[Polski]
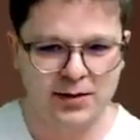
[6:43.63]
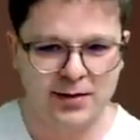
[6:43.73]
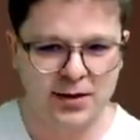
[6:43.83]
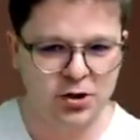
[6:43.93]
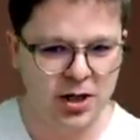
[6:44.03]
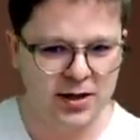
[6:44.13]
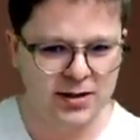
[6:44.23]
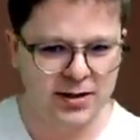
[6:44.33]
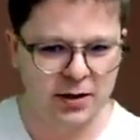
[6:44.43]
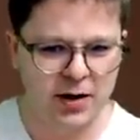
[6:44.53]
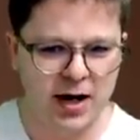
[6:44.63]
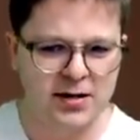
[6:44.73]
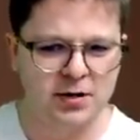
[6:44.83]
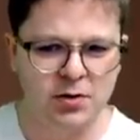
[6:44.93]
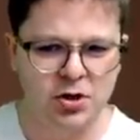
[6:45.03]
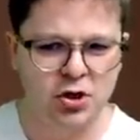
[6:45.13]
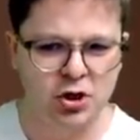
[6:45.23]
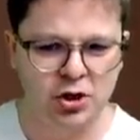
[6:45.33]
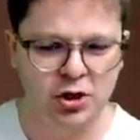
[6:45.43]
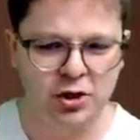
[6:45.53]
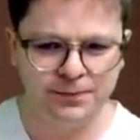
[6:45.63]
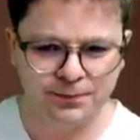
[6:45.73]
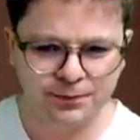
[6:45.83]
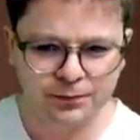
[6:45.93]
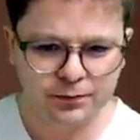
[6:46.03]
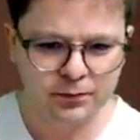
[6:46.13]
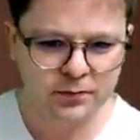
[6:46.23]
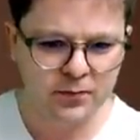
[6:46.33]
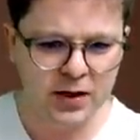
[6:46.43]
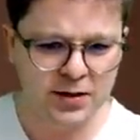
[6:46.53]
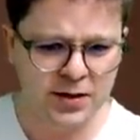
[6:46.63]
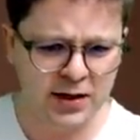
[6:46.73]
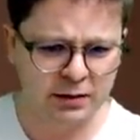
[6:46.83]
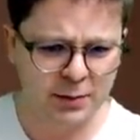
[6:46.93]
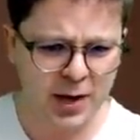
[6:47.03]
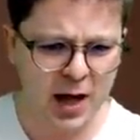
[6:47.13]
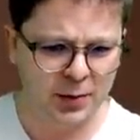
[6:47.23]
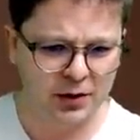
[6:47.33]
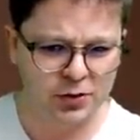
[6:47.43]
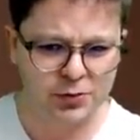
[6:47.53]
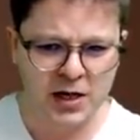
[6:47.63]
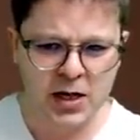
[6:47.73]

C4 zagrała arcymistrzyni, zagrałem E5.